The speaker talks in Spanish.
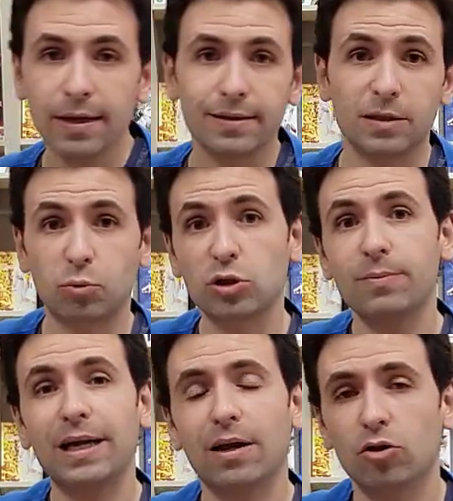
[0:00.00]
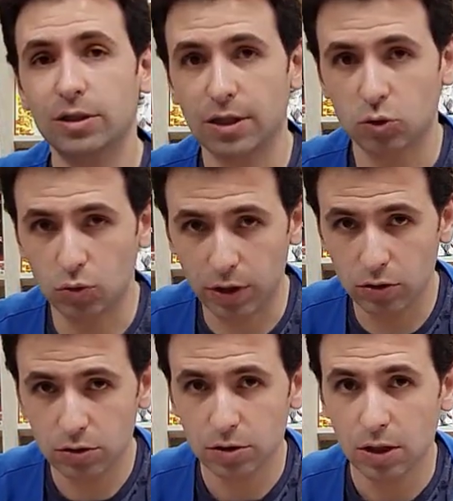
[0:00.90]
Después de Vengadores
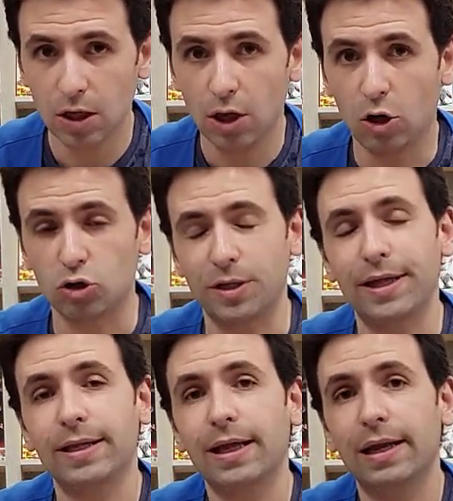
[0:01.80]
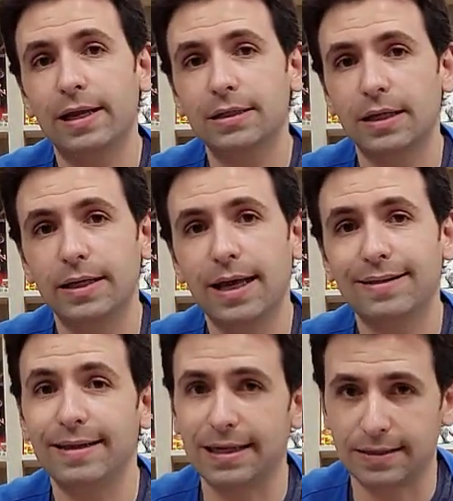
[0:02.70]
desunidos, lo siguiente a leer
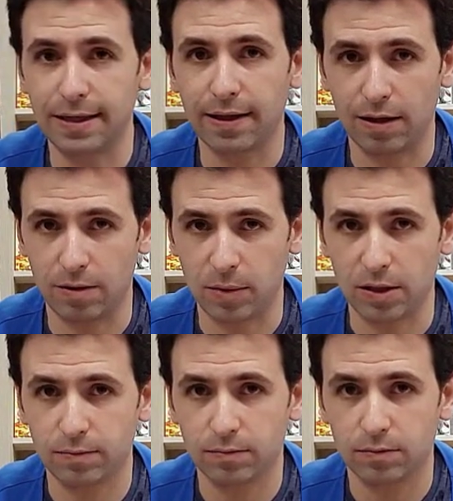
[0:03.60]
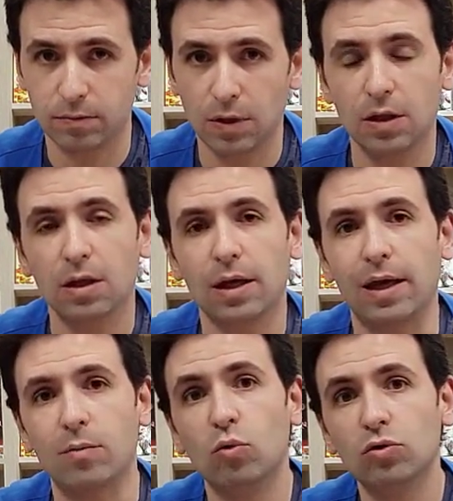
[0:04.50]
sería Dinastía de M.
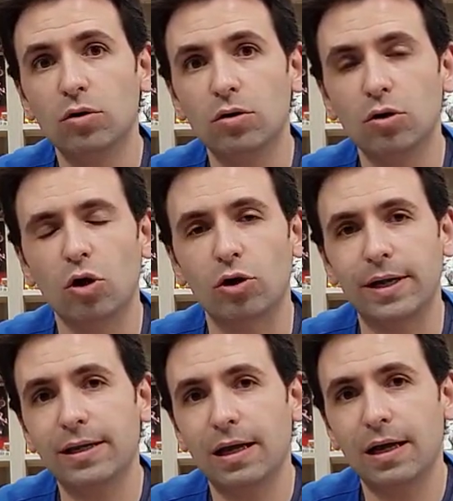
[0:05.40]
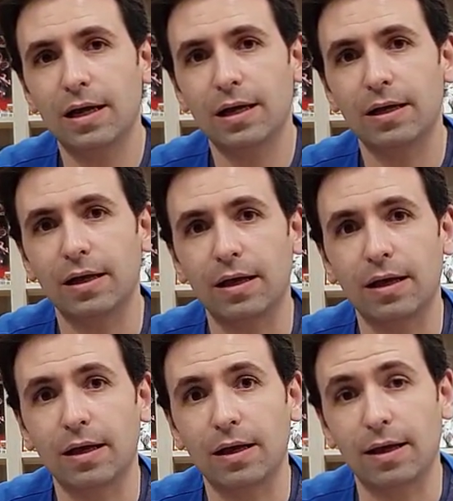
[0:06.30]
El mundo lo reina,
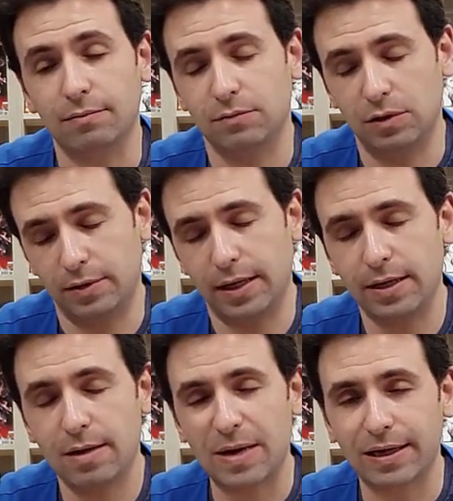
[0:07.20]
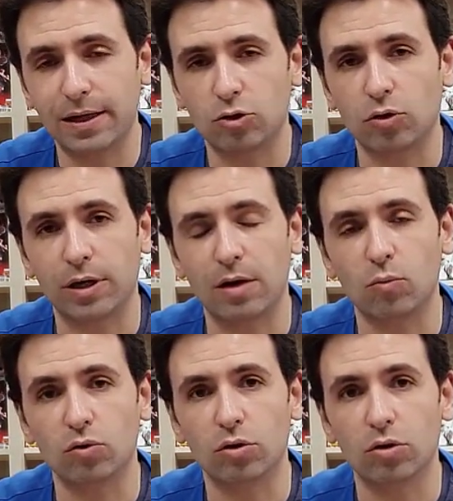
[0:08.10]
eh, reina Magneto en el
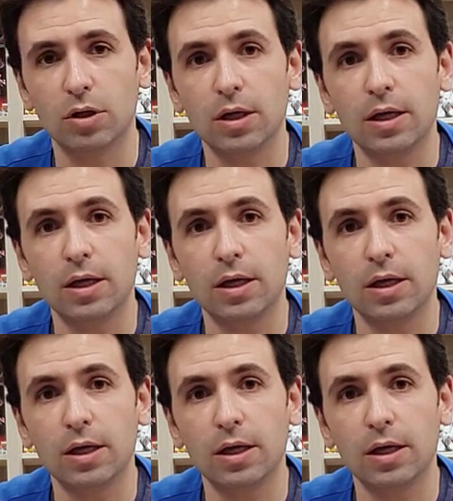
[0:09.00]
mundo